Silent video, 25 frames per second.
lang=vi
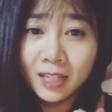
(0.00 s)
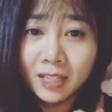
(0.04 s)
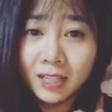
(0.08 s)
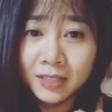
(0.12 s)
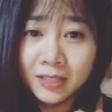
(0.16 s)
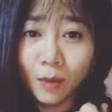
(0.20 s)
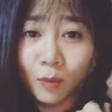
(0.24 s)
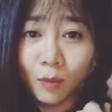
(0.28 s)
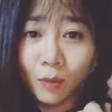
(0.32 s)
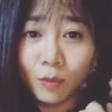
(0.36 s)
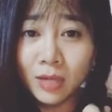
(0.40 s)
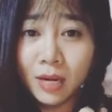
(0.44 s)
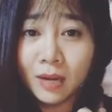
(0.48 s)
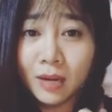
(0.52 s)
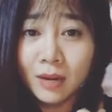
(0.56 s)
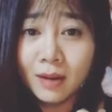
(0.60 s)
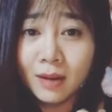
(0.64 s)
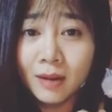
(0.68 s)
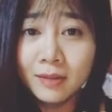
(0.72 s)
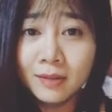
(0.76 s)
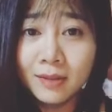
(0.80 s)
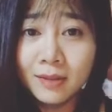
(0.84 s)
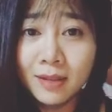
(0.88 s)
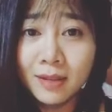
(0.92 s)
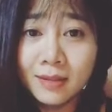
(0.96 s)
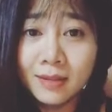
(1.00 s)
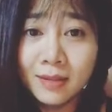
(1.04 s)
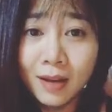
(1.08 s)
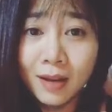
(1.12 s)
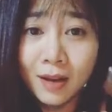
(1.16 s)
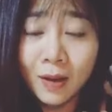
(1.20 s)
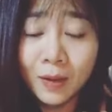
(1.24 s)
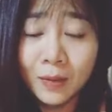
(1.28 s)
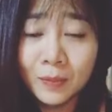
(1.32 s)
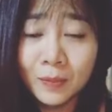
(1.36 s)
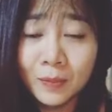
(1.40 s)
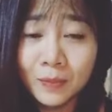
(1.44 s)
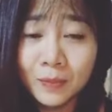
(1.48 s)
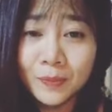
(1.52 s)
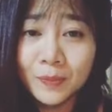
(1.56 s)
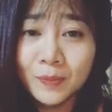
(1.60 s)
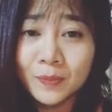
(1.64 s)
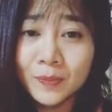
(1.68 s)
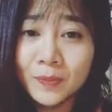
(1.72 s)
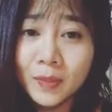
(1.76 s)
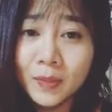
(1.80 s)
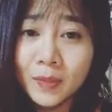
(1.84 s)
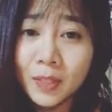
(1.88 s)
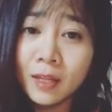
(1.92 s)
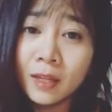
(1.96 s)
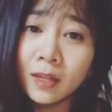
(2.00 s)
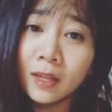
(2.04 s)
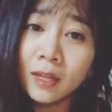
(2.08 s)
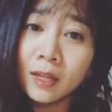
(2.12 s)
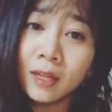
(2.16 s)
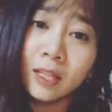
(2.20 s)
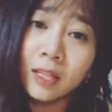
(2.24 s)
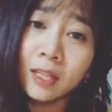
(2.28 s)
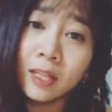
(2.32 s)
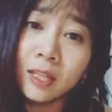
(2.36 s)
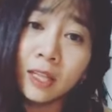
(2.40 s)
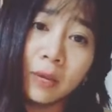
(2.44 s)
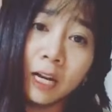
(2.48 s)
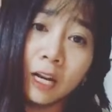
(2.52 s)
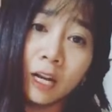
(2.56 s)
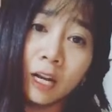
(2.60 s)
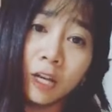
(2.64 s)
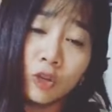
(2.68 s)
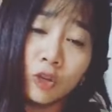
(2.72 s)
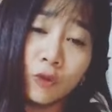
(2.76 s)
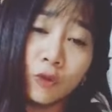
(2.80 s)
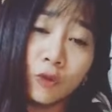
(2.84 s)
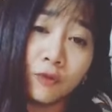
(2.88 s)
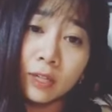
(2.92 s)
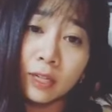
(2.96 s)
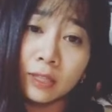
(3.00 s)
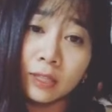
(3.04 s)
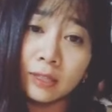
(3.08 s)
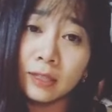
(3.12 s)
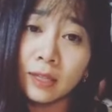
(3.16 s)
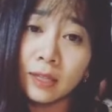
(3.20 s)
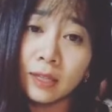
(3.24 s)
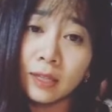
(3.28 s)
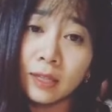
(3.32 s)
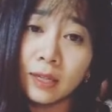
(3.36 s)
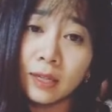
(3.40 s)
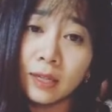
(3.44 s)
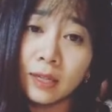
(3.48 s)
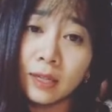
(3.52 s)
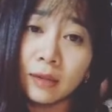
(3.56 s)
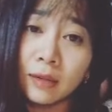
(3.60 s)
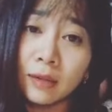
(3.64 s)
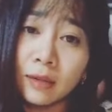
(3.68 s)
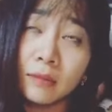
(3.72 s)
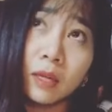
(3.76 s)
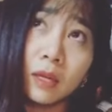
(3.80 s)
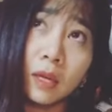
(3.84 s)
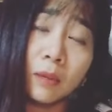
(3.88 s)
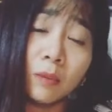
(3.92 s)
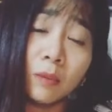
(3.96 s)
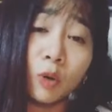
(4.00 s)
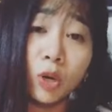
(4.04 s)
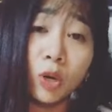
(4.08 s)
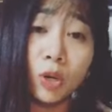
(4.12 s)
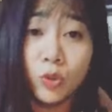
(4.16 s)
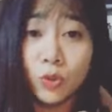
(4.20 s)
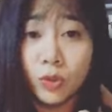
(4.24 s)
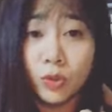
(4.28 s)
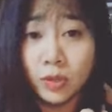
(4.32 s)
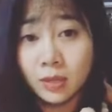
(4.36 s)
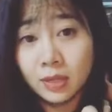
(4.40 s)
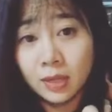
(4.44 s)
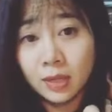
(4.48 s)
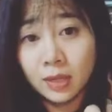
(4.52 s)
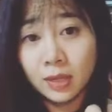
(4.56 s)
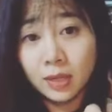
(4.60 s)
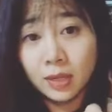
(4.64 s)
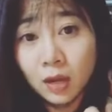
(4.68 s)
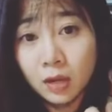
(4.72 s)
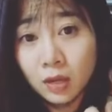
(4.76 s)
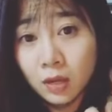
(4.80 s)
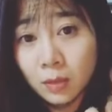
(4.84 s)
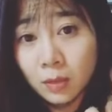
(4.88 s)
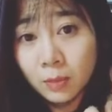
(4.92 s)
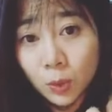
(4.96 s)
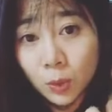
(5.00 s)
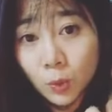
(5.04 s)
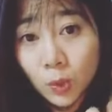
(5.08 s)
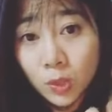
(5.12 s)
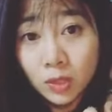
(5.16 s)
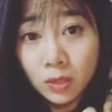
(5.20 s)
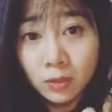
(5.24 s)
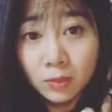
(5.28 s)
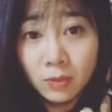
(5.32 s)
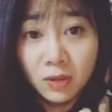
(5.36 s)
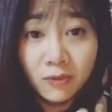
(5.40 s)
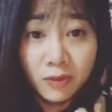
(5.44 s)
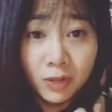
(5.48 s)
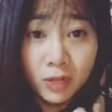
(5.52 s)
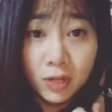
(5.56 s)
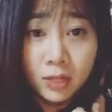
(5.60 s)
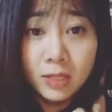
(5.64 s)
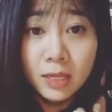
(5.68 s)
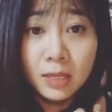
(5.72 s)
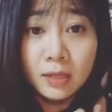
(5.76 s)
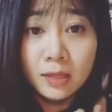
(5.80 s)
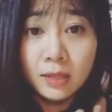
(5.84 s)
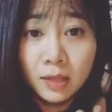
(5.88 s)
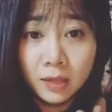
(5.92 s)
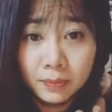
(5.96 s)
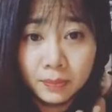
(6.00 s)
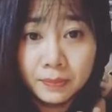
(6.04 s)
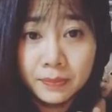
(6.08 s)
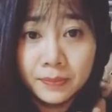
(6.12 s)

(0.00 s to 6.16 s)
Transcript: trọng trách lớn dễ sợ không nhưng mà nói chung phương nghĩ rằng là bất kỳ một cái chuyện gì đó khi mình quyết định mình phải có trách nhiệm